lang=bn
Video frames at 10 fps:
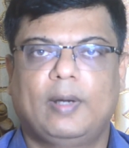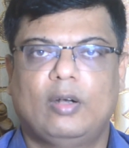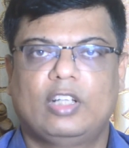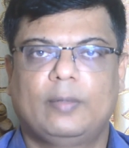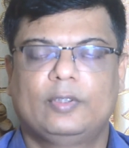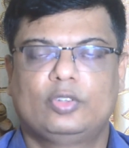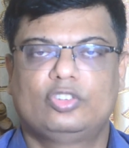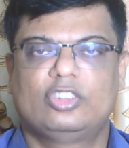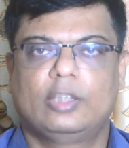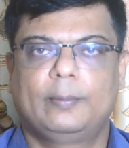ভালো থাকবেন
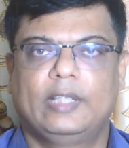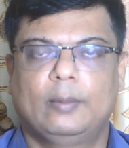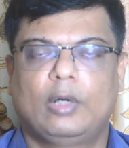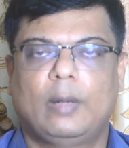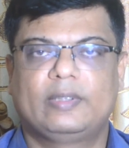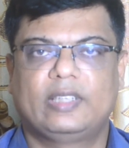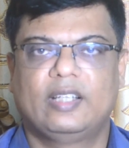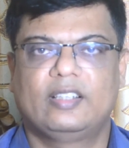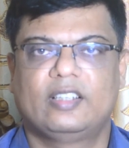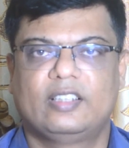সুস্থ থাকবেন এবং আমার
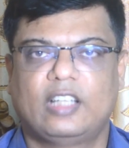চ্যানেলের সাথে